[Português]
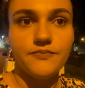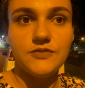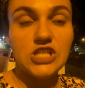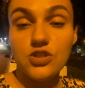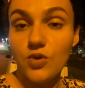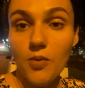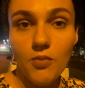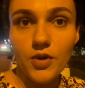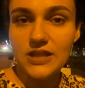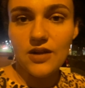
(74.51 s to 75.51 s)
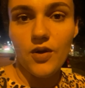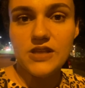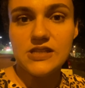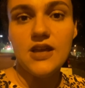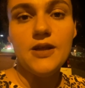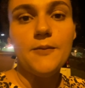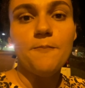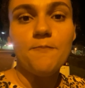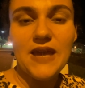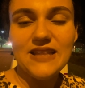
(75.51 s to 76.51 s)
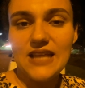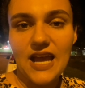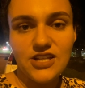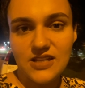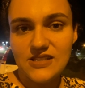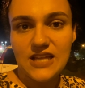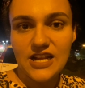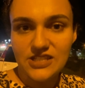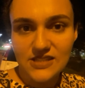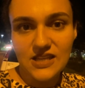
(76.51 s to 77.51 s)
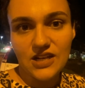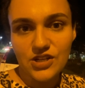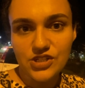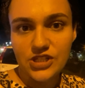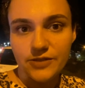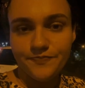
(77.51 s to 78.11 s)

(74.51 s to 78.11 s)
Destruiu muita coisa. Metade da cidade está sem energia.